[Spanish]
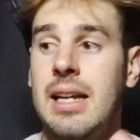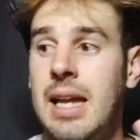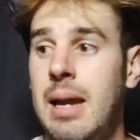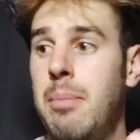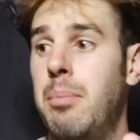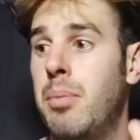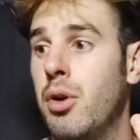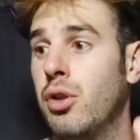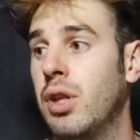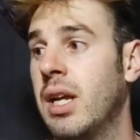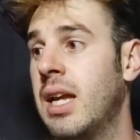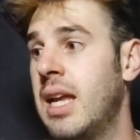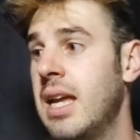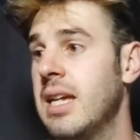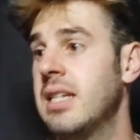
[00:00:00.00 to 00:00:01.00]
que
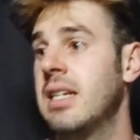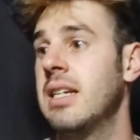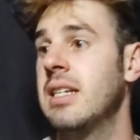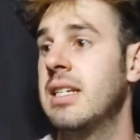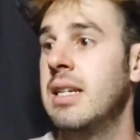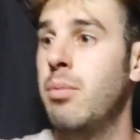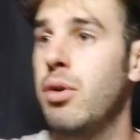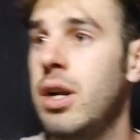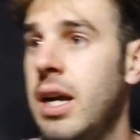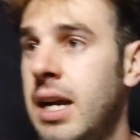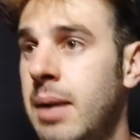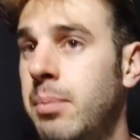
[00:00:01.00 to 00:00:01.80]
protegiese en sí por la